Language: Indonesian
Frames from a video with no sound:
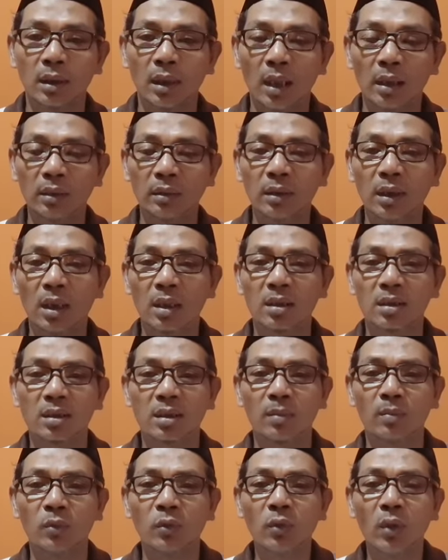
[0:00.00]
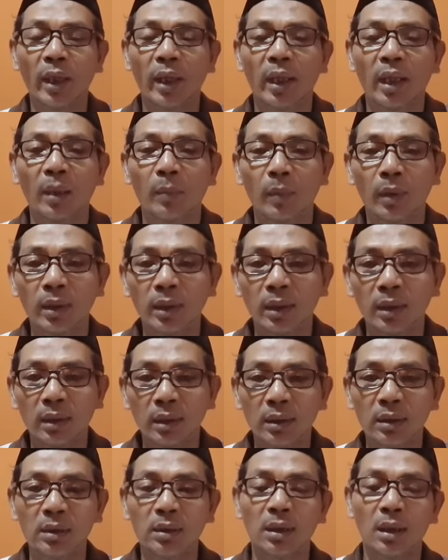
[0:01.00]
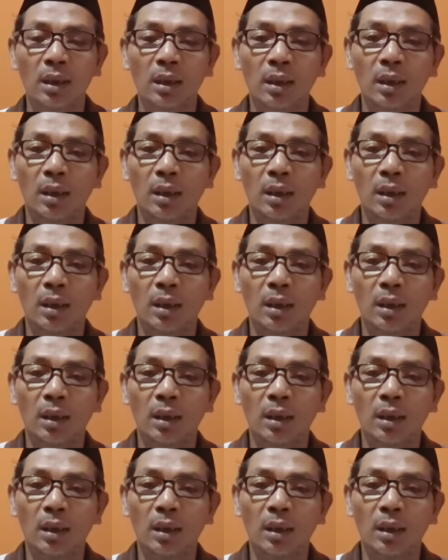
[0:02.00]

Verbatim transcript: antar semua elemen ini